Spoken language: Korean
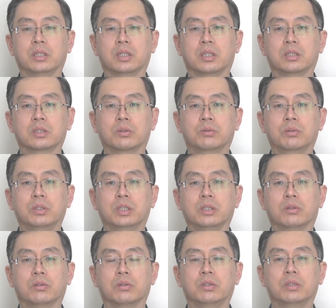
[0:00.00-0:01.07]
따라서 오늘
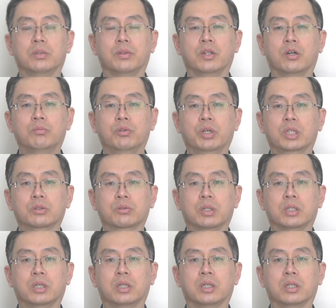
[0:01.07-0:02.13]
내용 너무
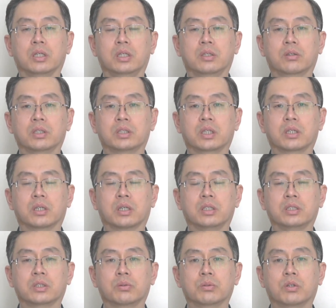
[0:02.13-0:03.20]
익숙하다 이렇게
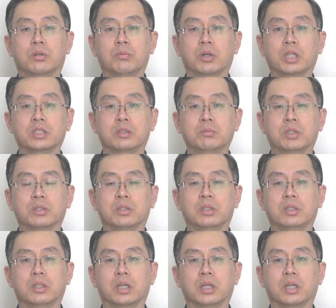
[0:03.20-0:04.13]
생각하시고 넘어가시면